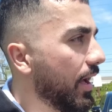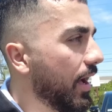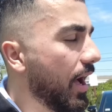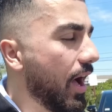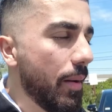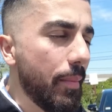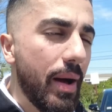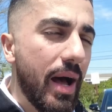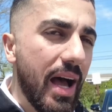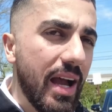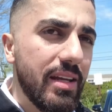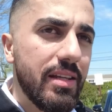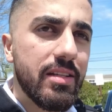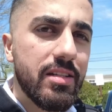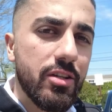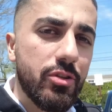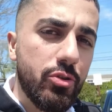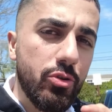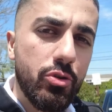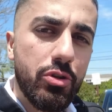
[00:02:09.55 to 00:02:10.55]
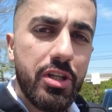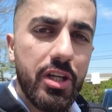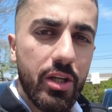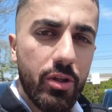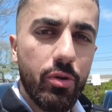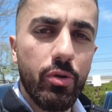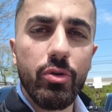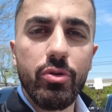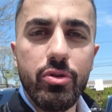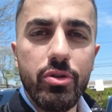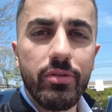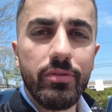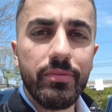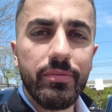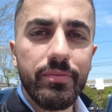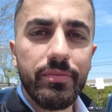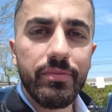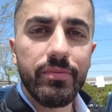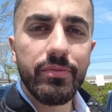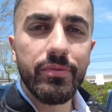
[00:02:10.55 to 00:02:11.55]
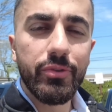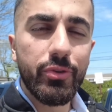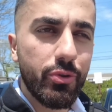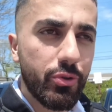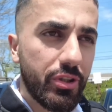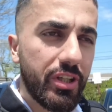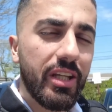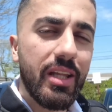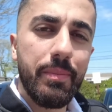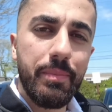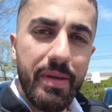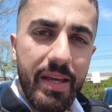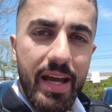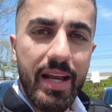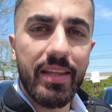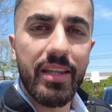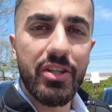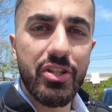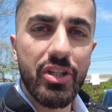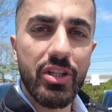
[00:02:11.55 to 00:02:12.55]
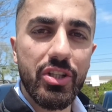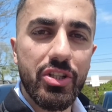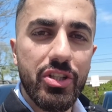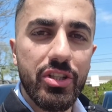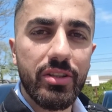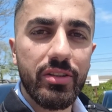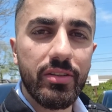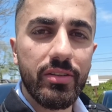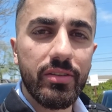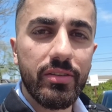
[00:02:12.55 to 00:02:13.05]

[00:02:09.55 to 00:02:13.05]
Ama aynısı Türkiye'de olsun. Türkiye'de bir yerde çalışın.